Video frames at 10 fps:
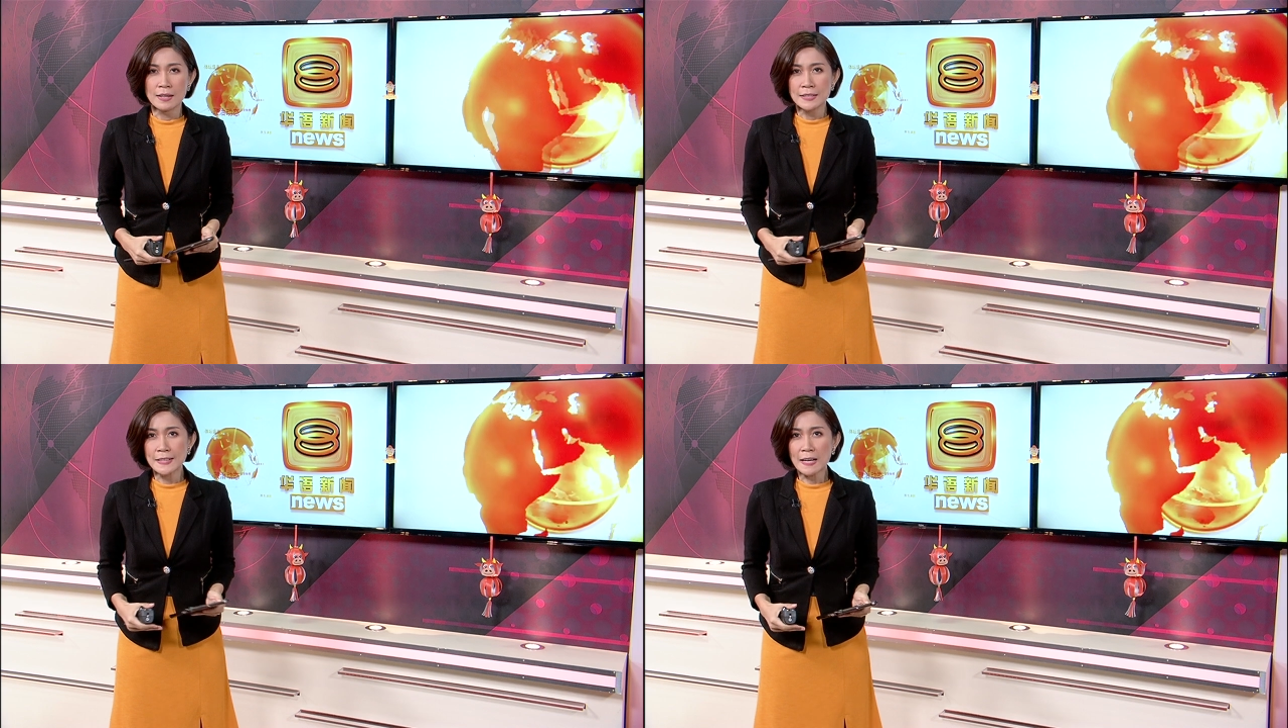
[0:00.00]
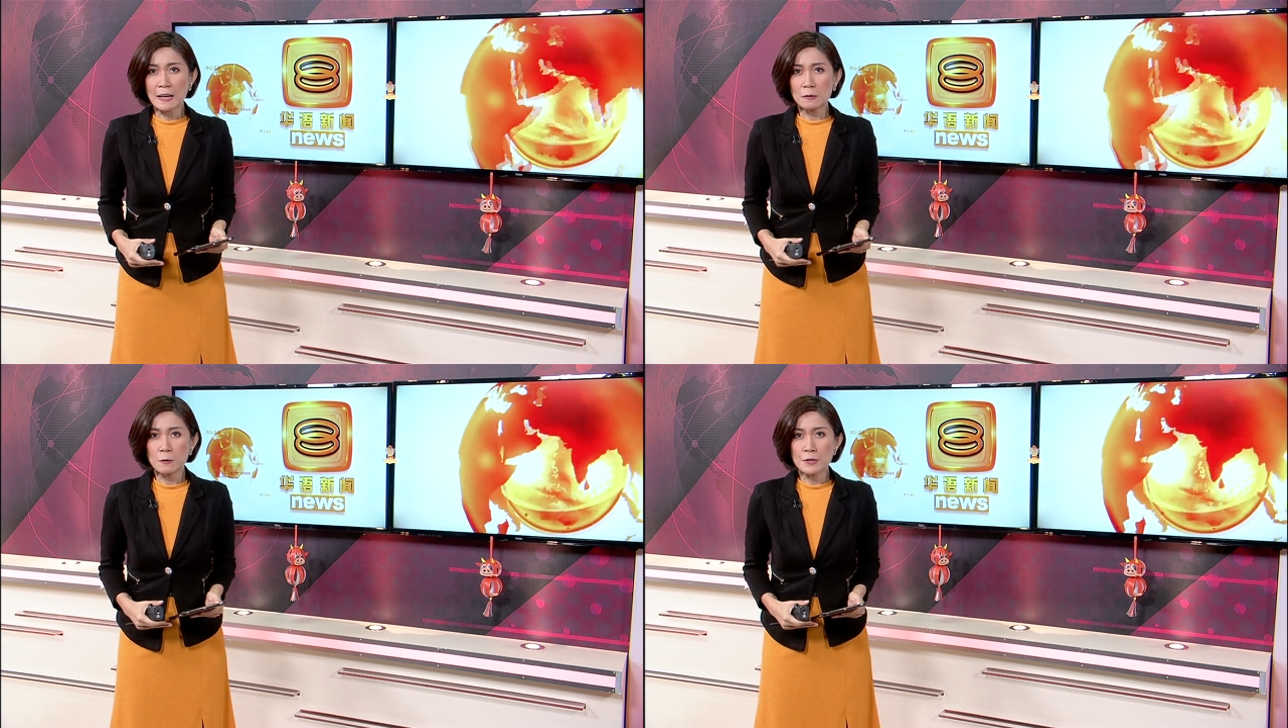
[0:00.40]
香
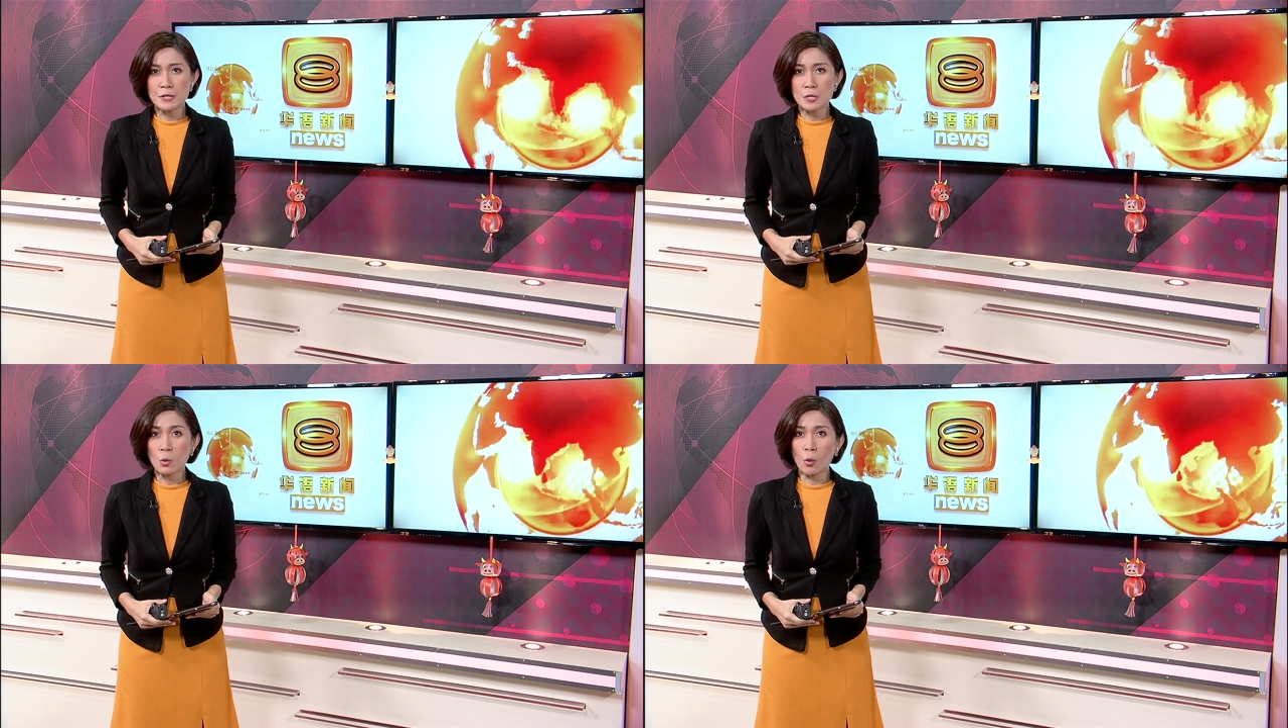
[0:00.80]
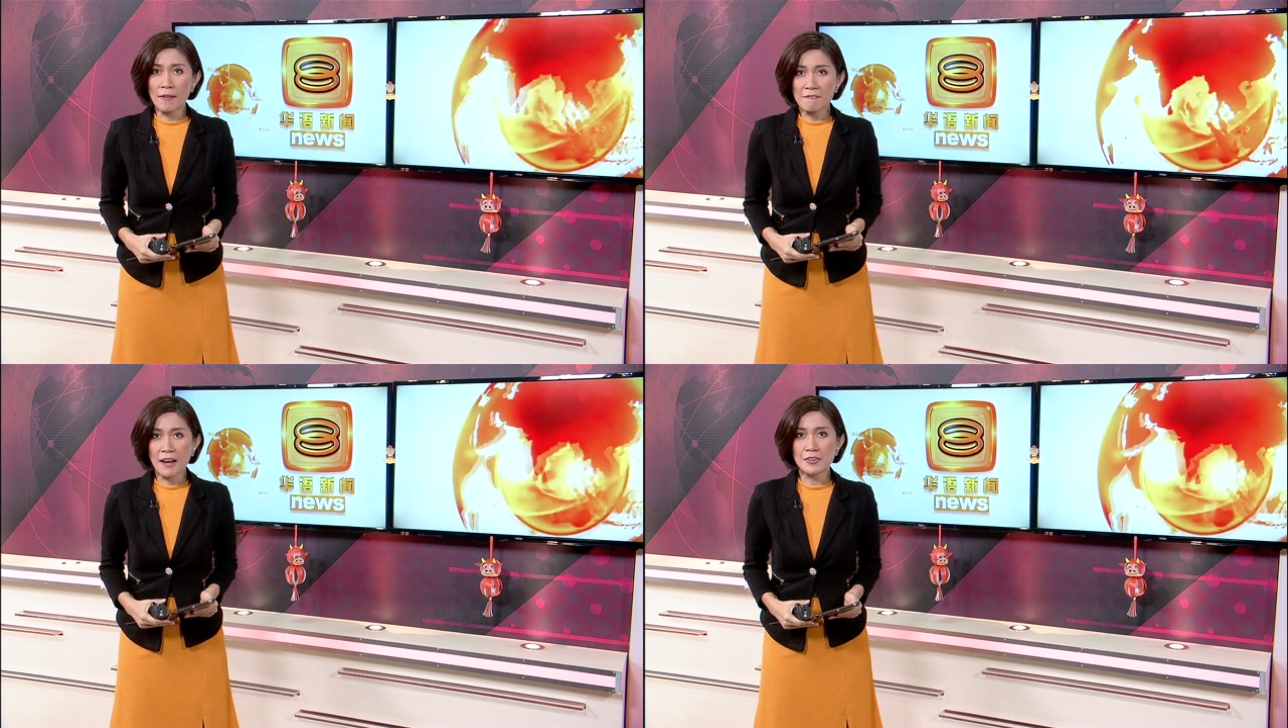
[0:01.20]
港落实国
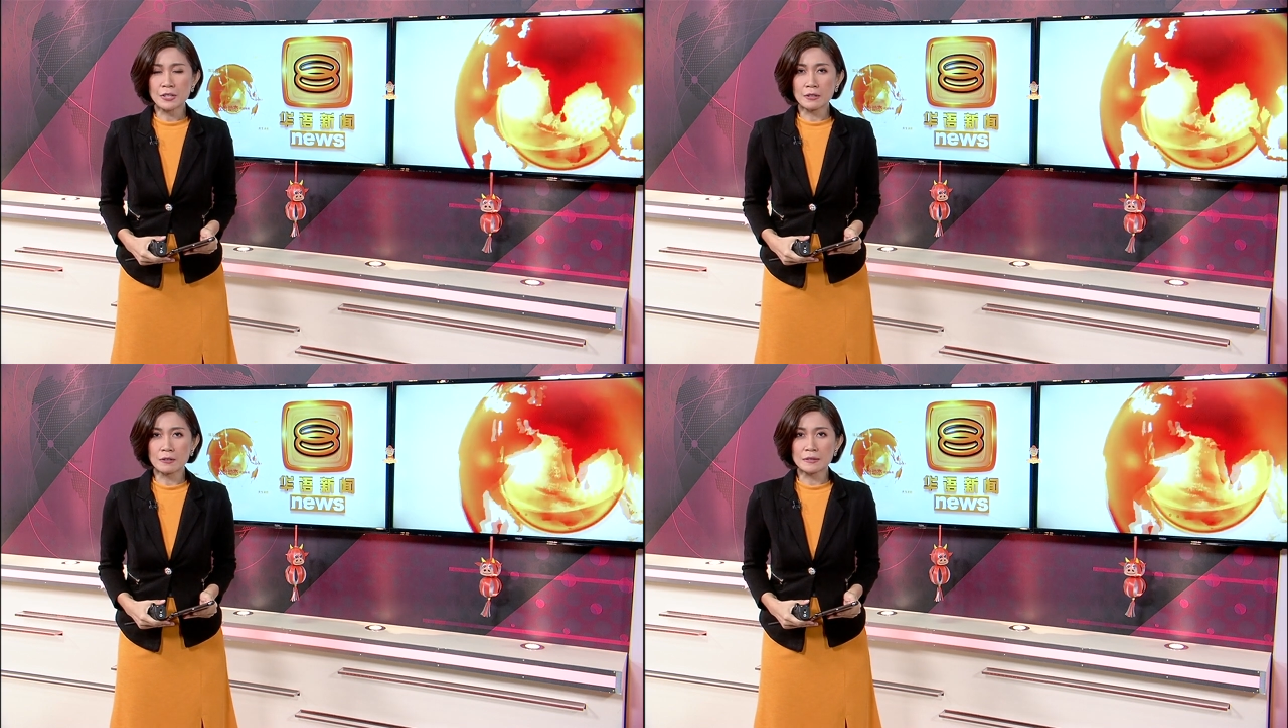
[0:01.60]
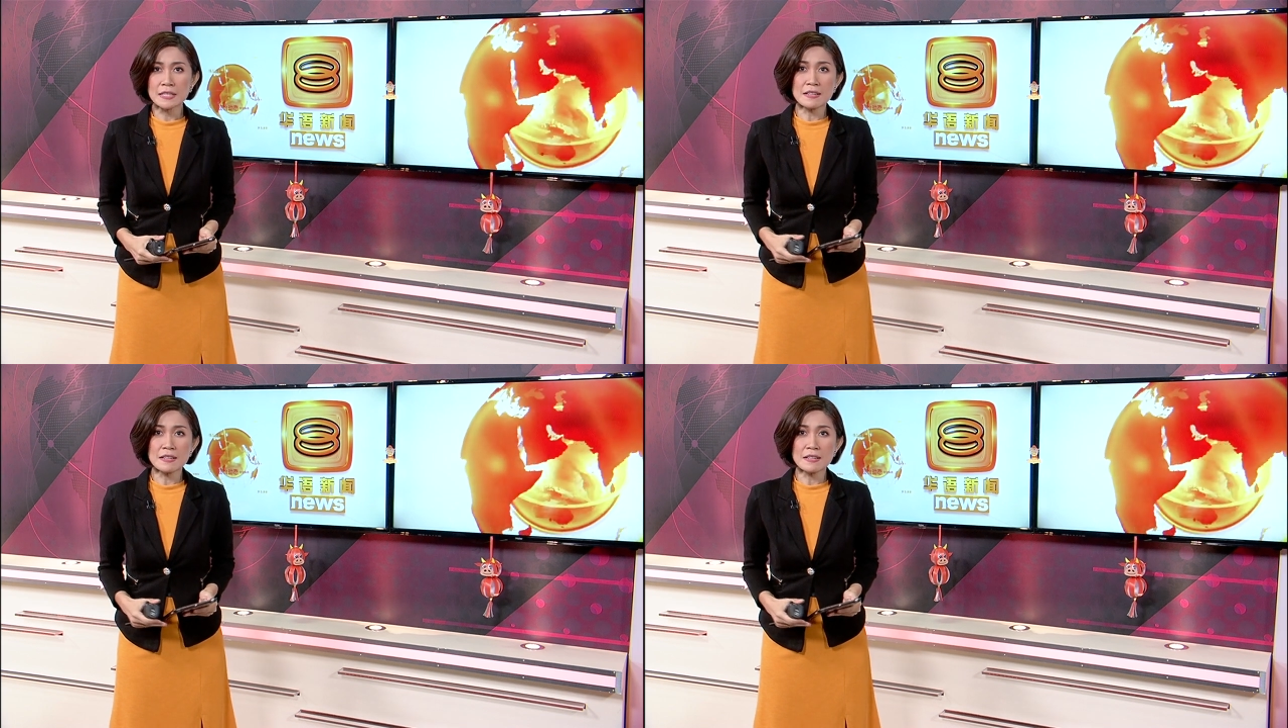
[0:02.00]
安法之后，